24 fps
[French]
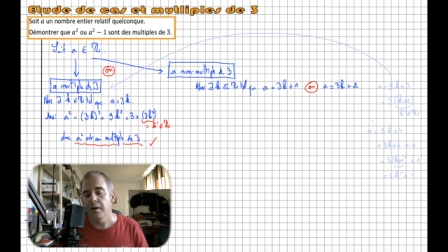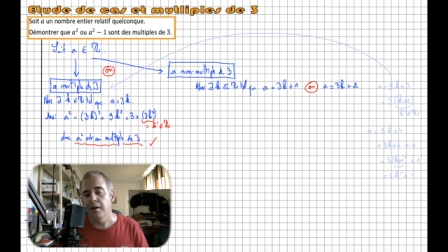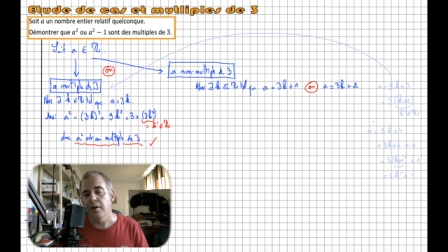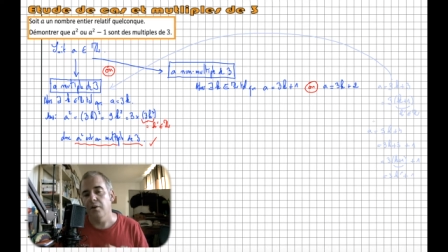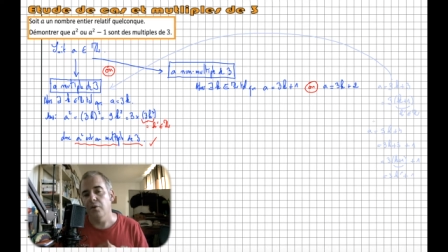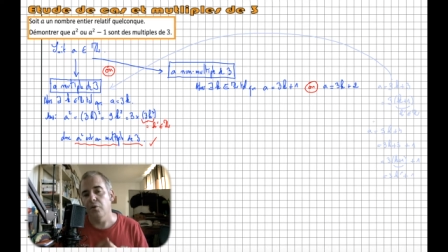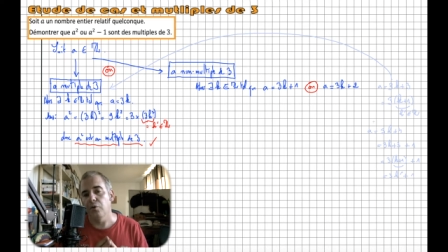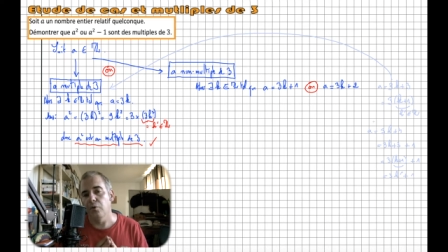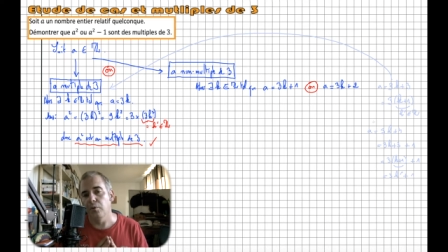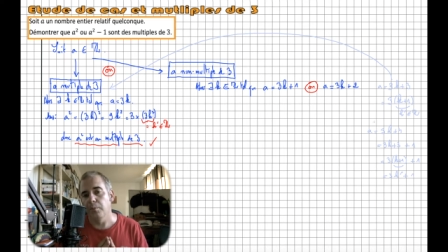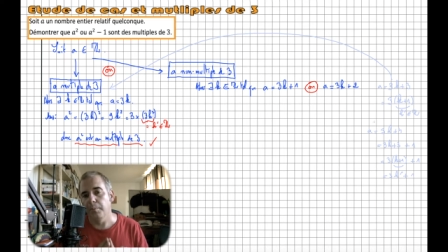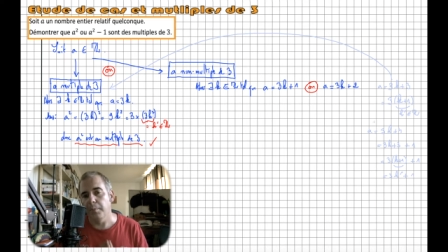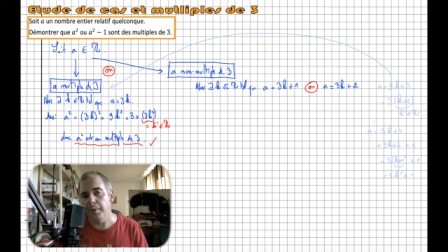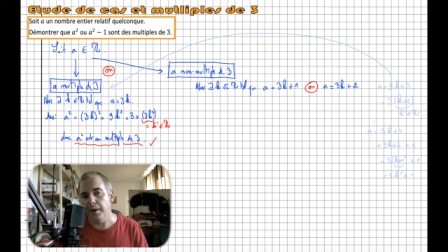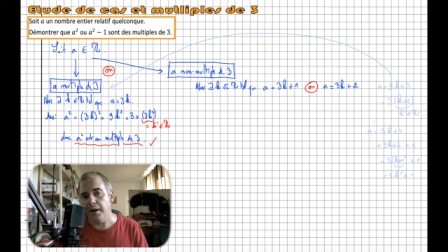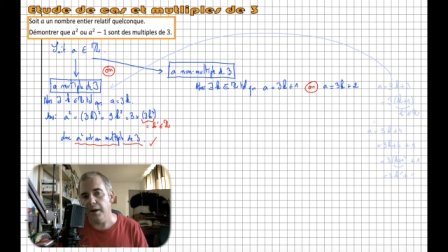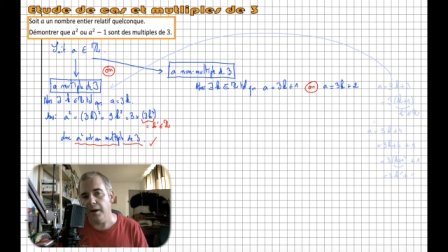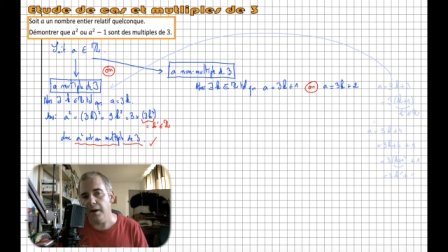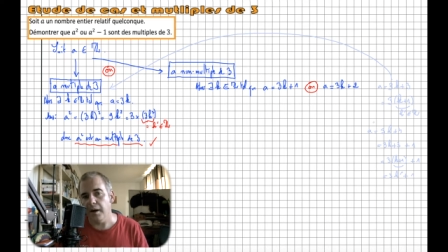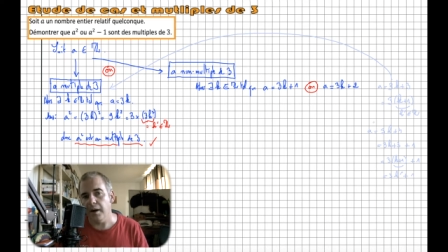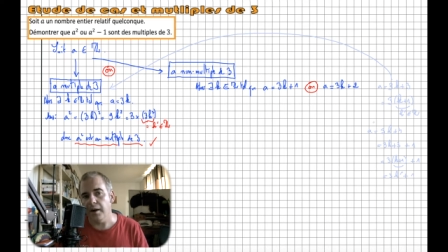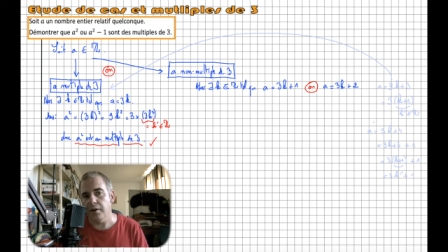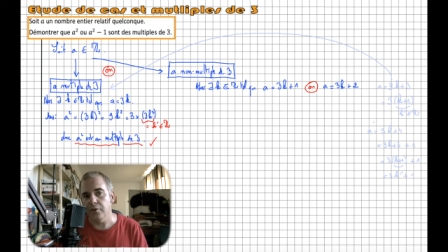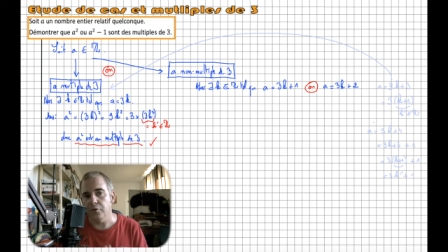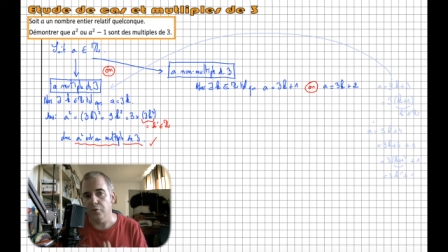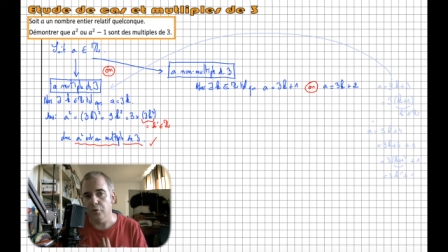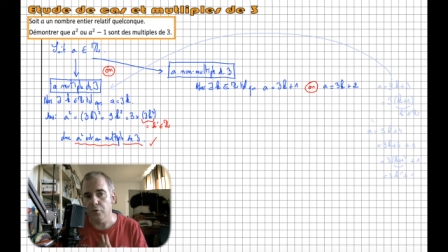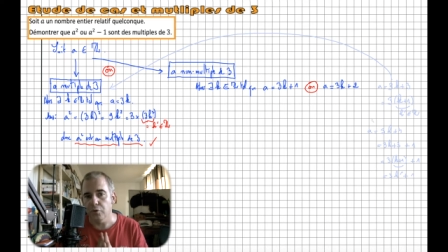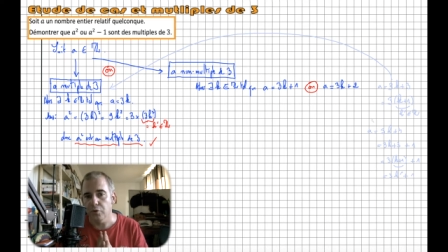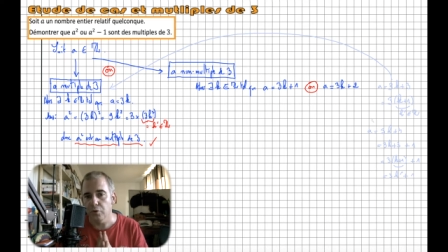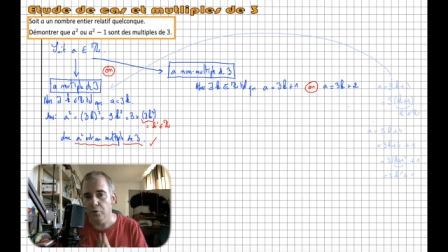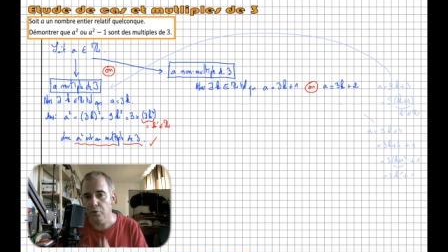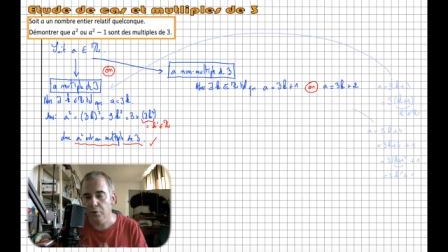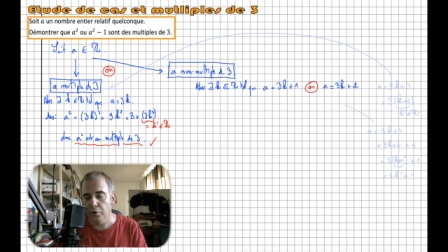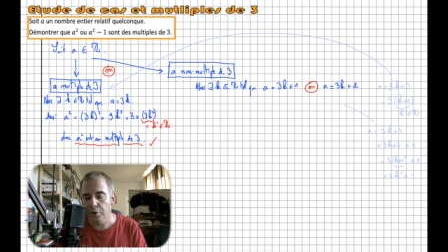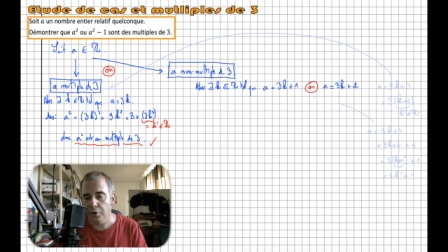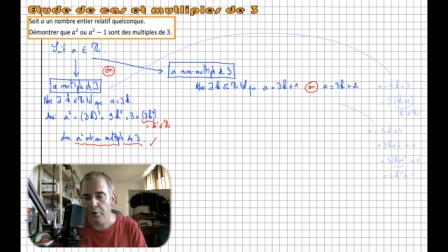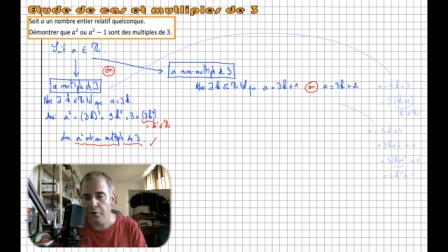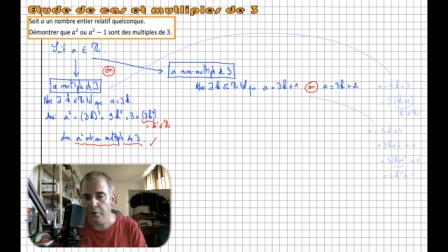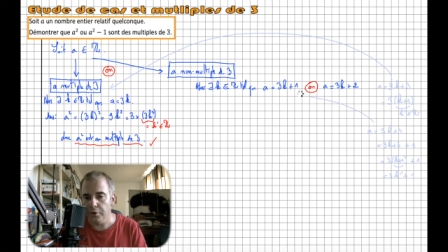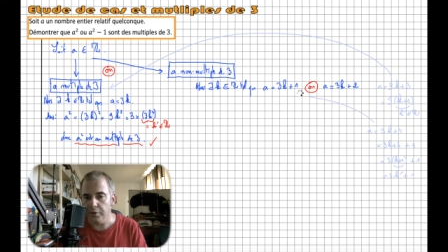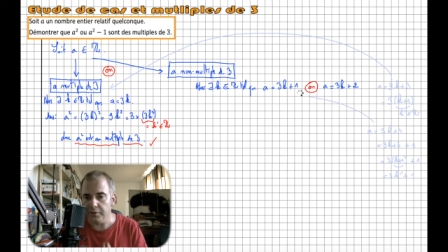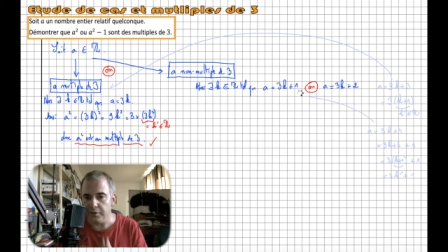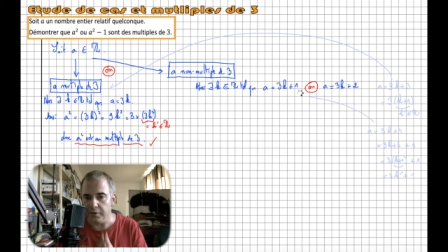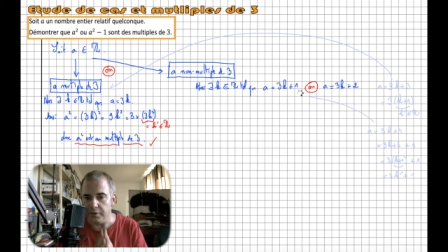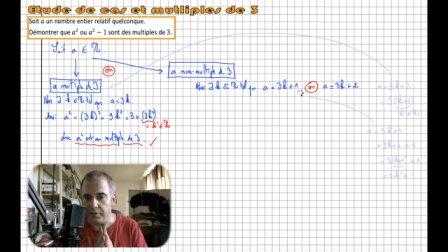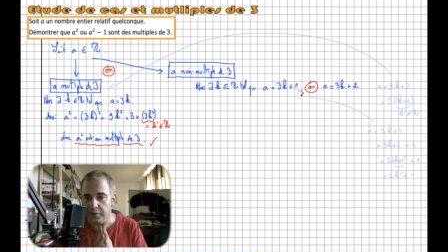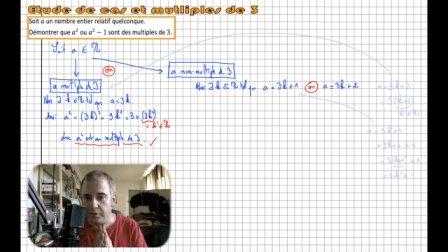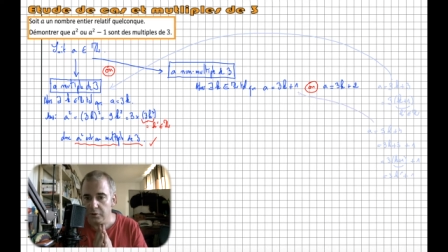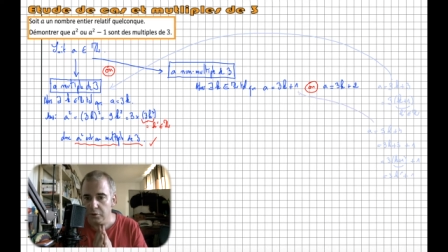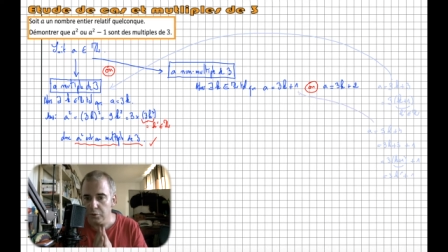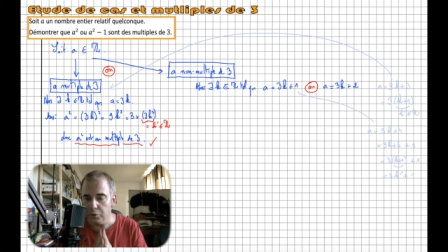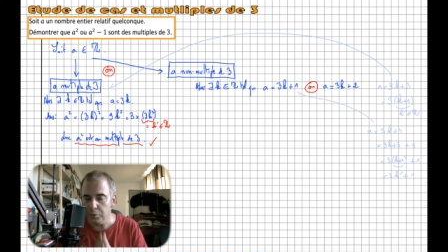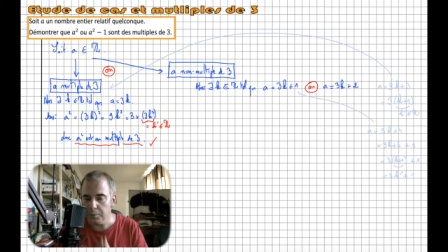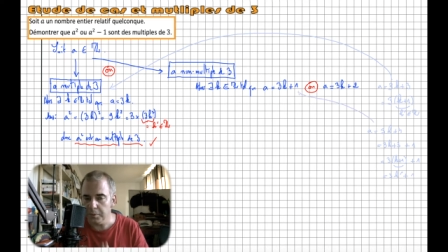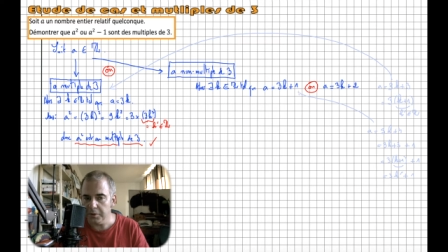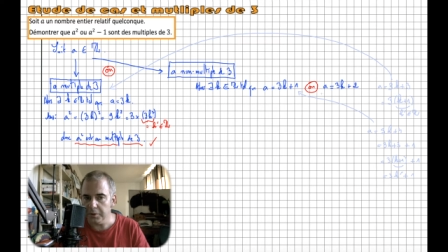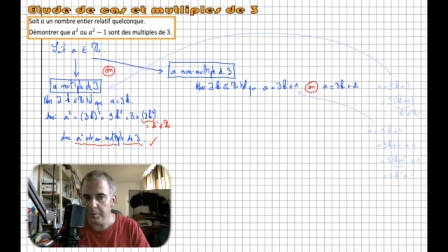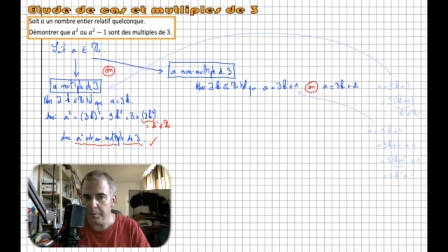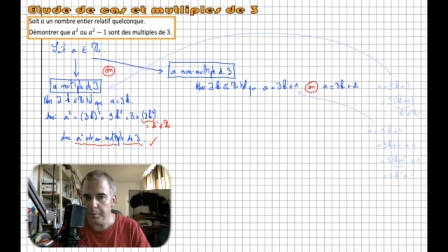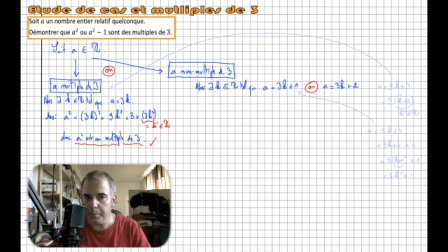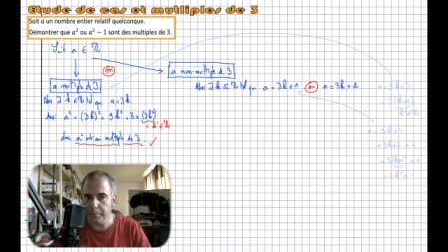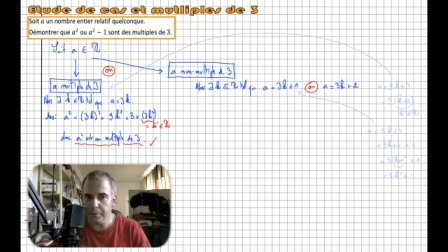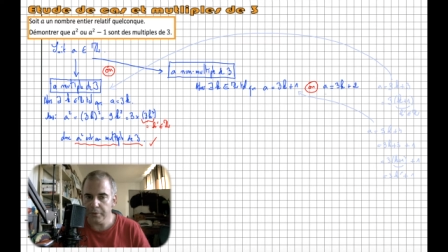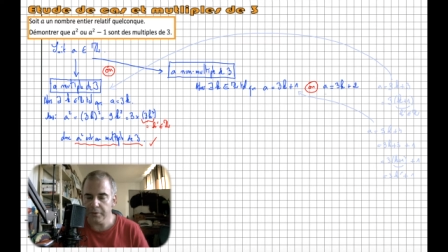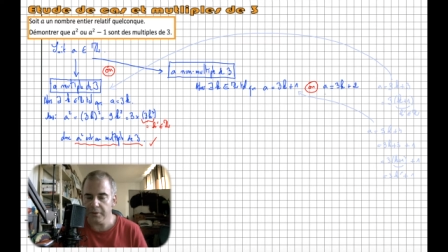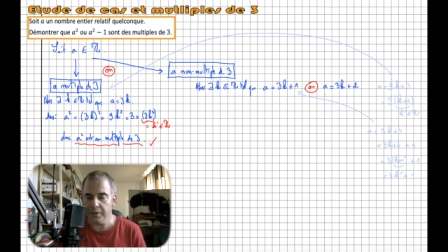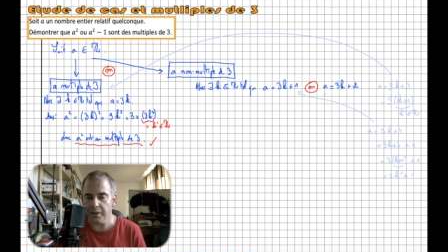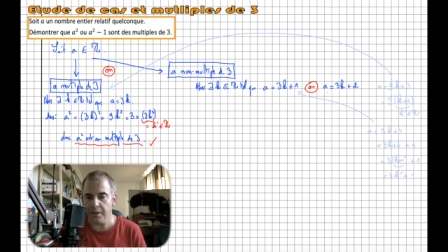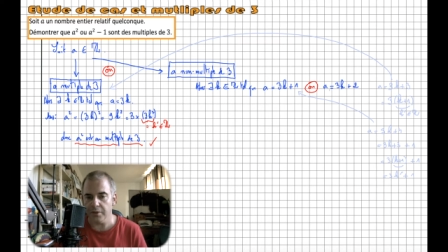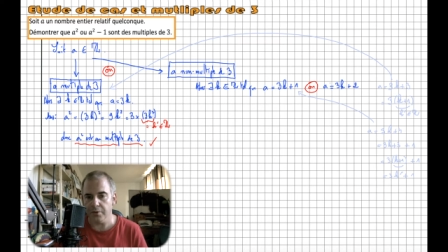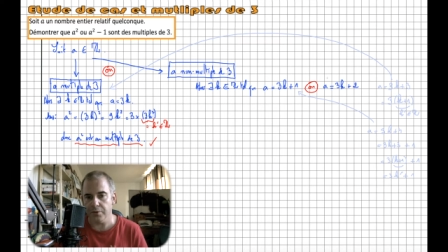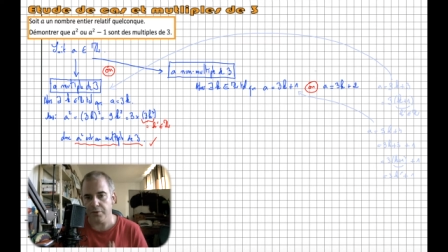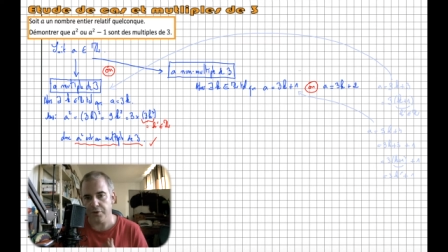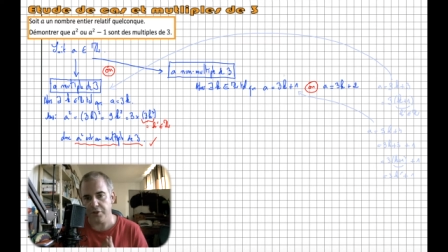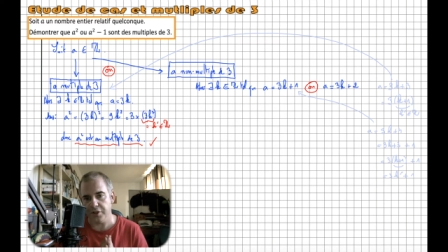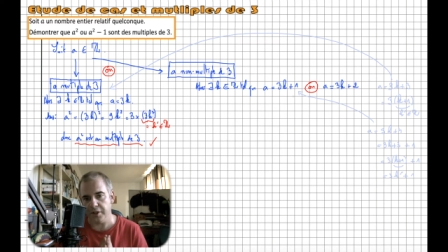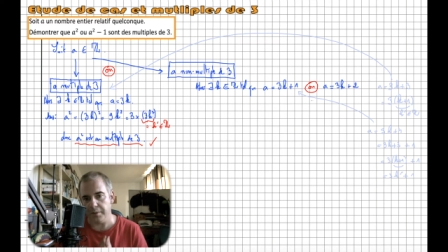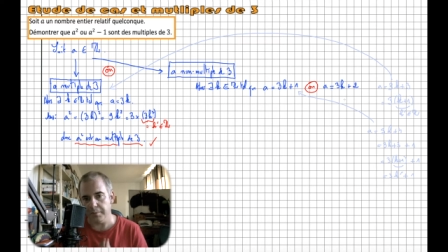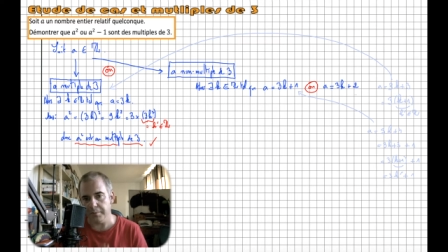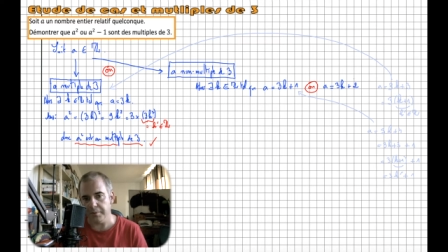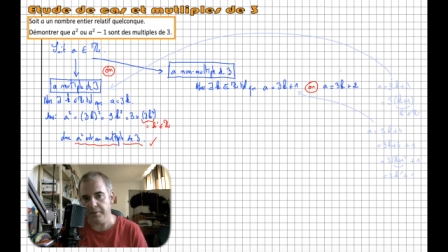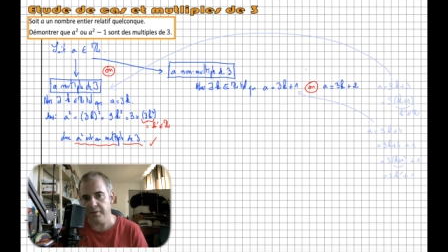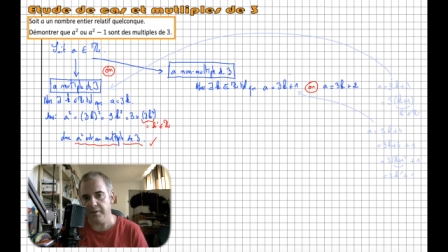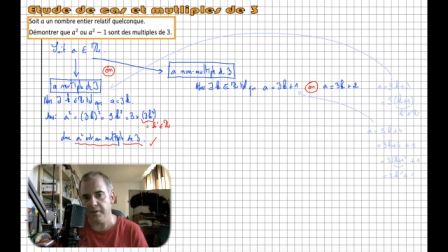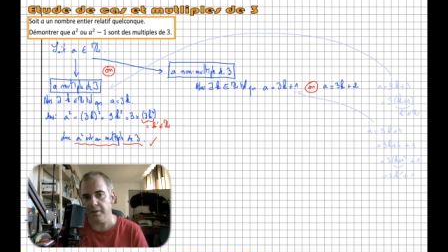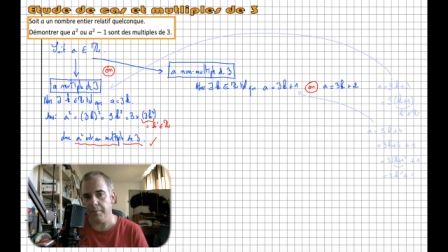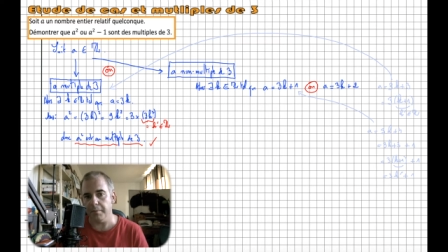On parlera de congruence un tout petit peu plus tard dans ce chapitre,